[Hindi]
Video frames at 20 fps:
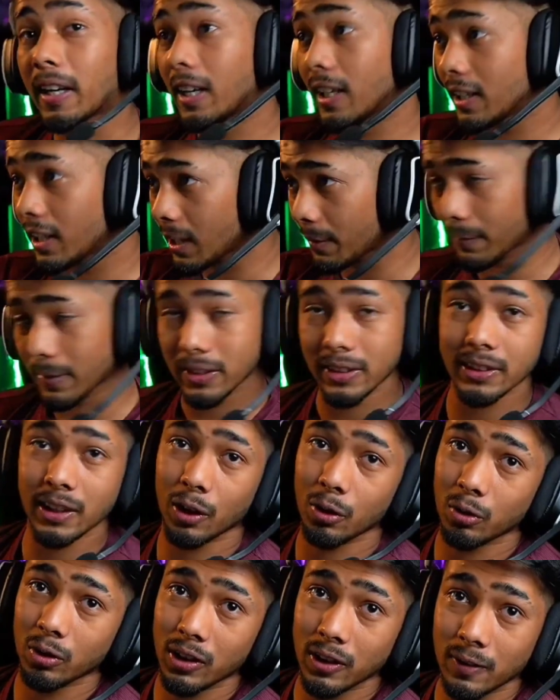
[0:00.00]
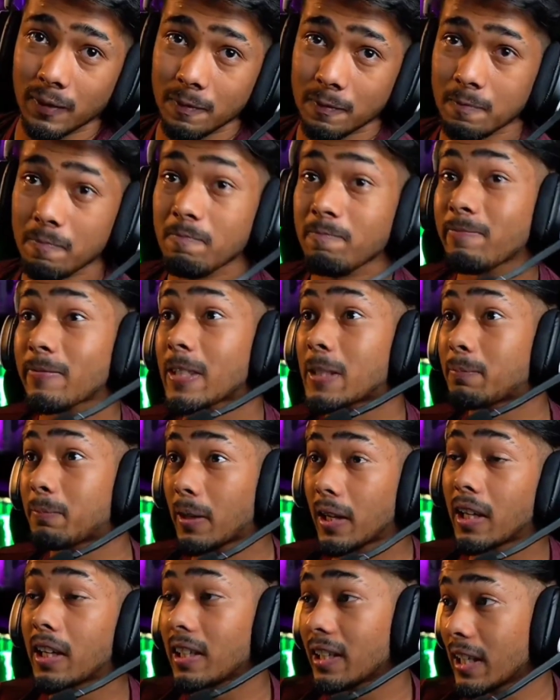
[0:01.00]
इस बार हंड्रेड परसेंट डालूंगा
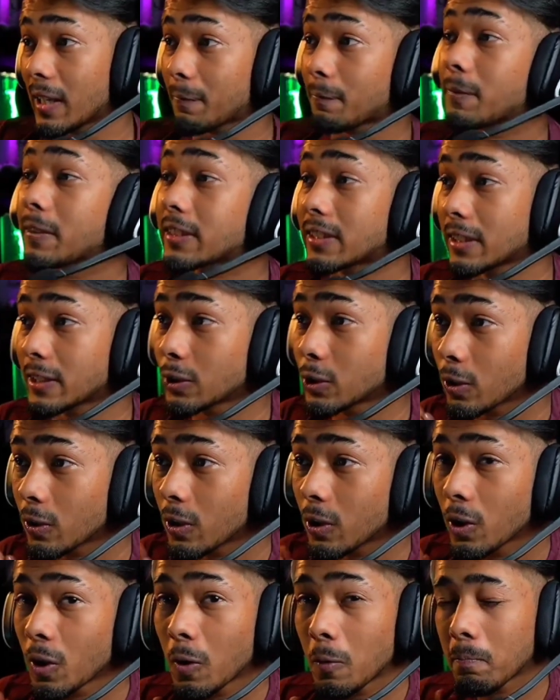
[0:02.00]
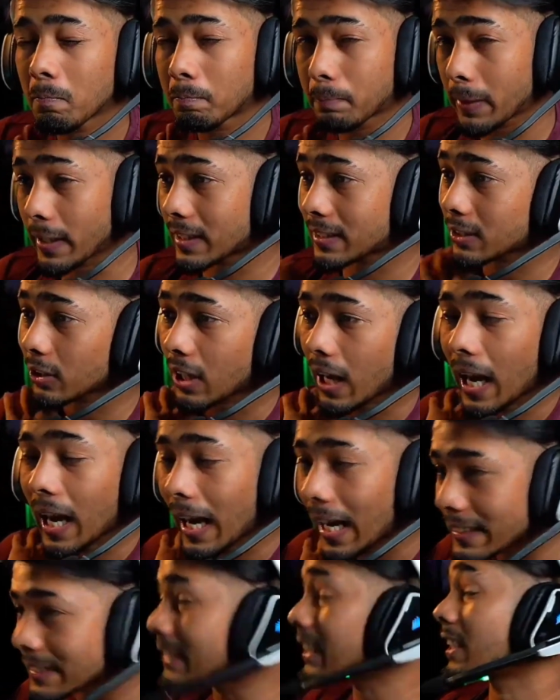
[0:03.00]
इस बार हंड्रेड परसेंट जो
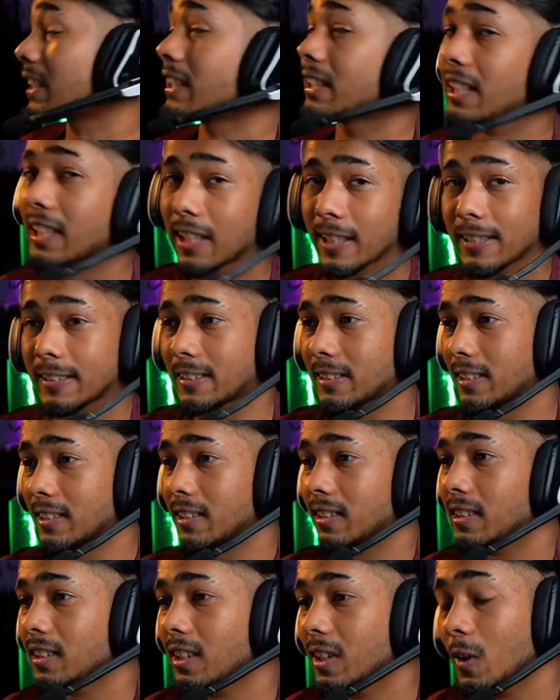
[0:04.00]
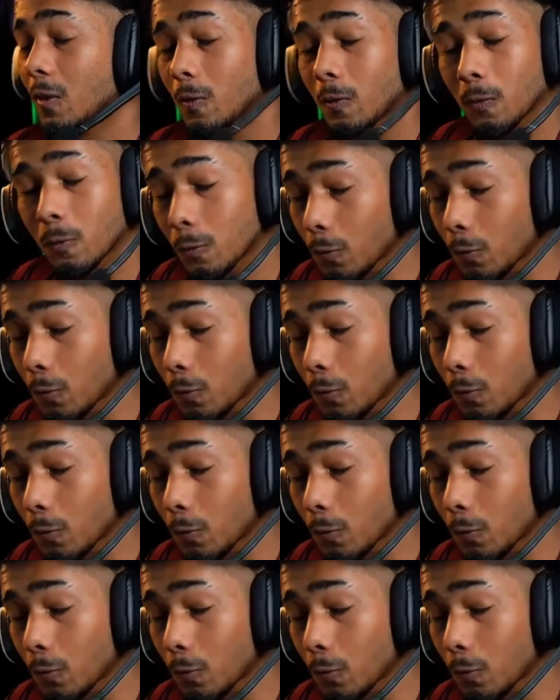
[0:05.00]
पीक स्काउट आज तक नहीं देखा किसी ने